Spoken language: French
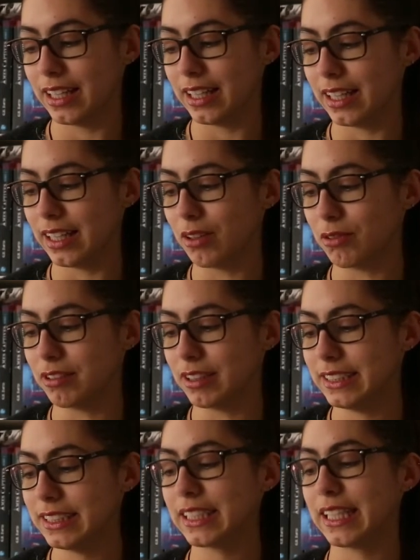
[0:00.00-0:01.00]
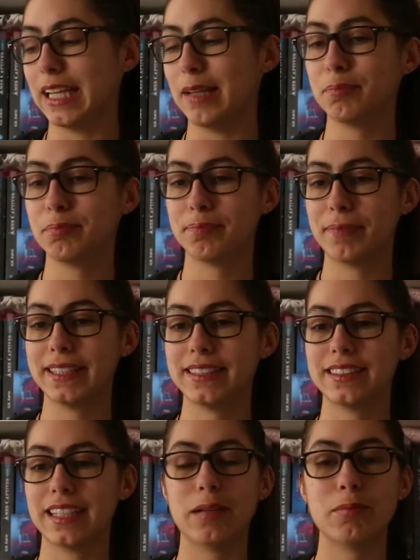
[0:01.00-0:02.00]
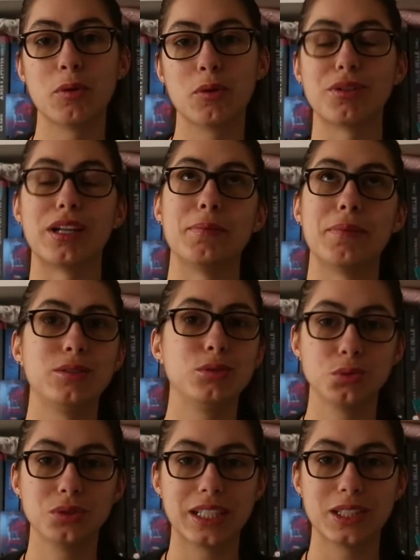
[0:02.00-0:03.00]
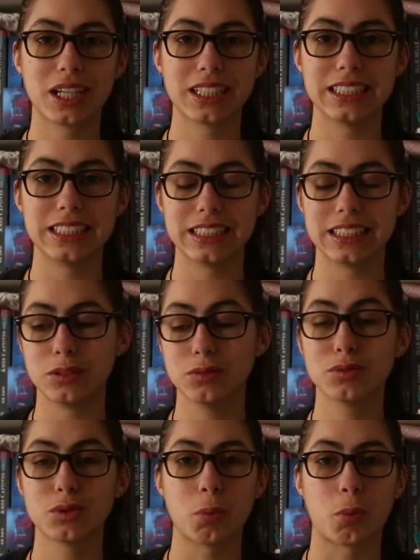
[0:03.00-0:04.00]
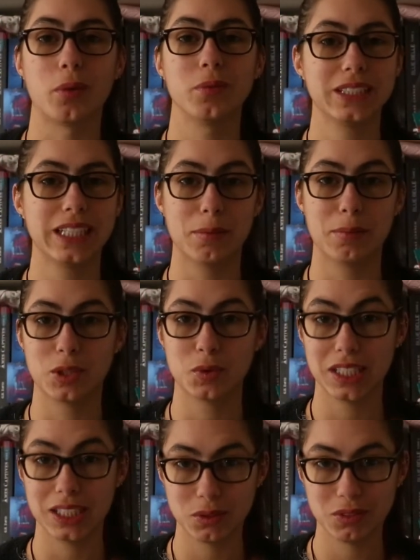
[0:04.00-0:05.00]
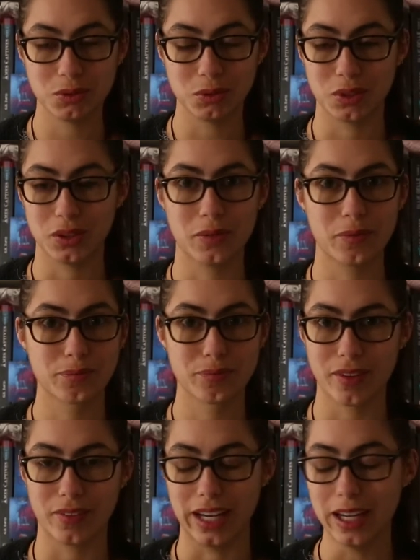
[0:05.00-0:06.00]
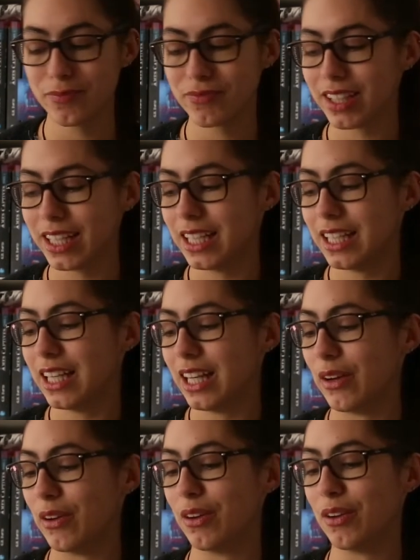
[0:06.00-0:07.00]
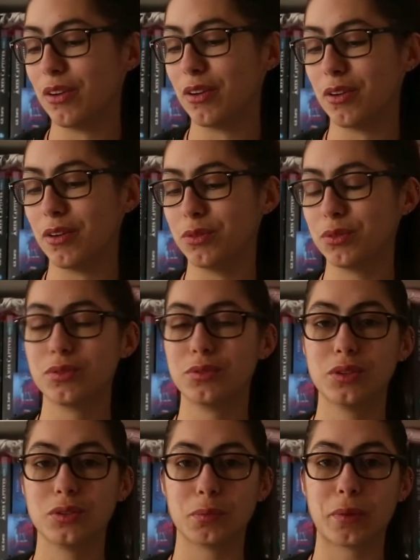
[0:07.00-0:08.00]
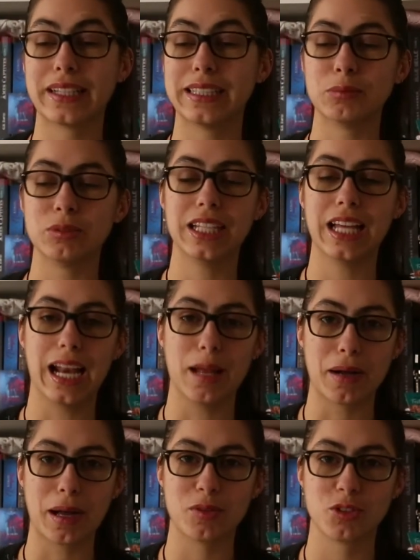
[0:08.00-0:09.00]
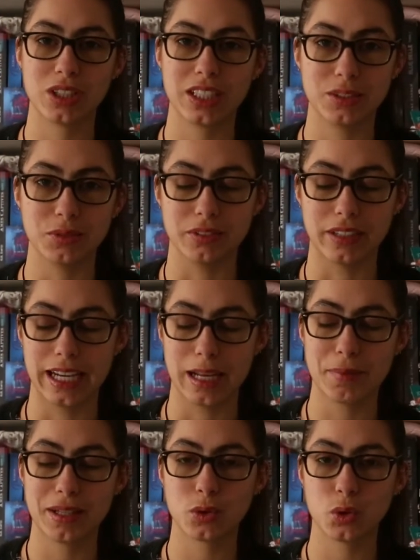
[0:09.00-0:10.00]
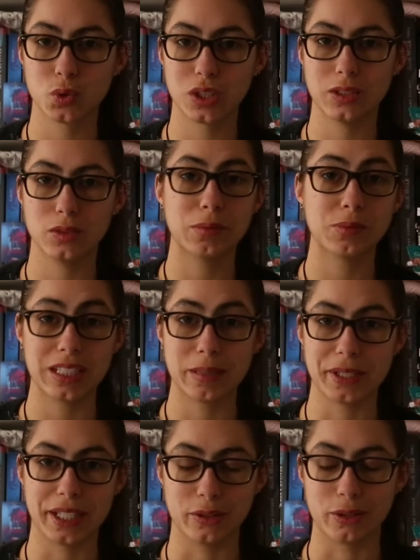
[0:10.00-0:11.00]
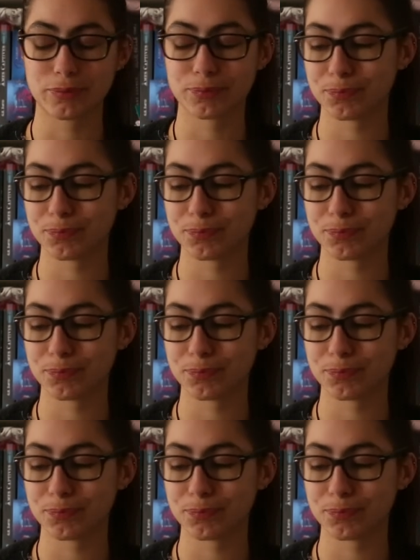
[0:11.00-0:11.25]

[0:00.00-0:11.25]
Et on va dire qu'elle est pas tellement, enfin elle est pas du tout d'accord avec cette décision. Le problème c'est qu'elle n'a pas le choix de suivre donc euh, voilà. donc vu que son père a été muté, elle a apparemment le choix de suivre. Elle a pas trop le choix de suivre même si elle n'est pas d'accord.